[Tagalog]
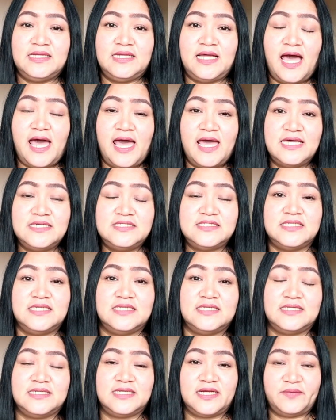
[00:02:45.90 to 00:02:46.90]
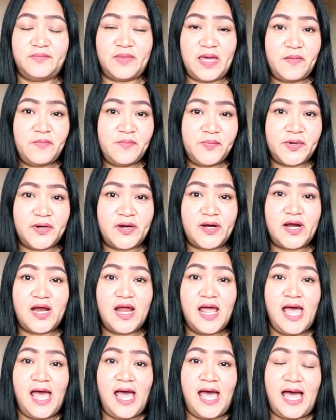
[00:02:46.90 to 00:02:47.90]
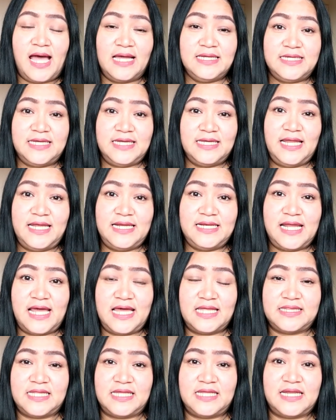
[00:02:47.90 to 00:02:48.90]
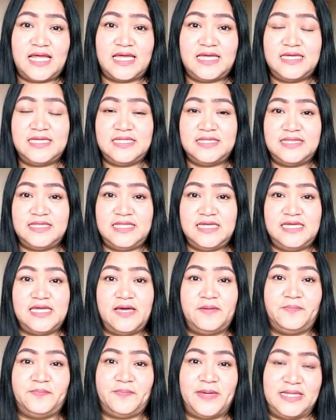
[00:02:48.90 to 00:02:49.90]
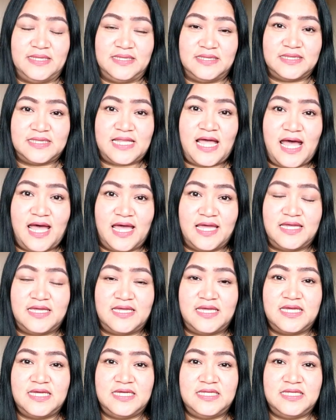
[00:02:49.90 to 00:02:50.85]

Guys, remember, ang kilay natin ay hindi yan pantay.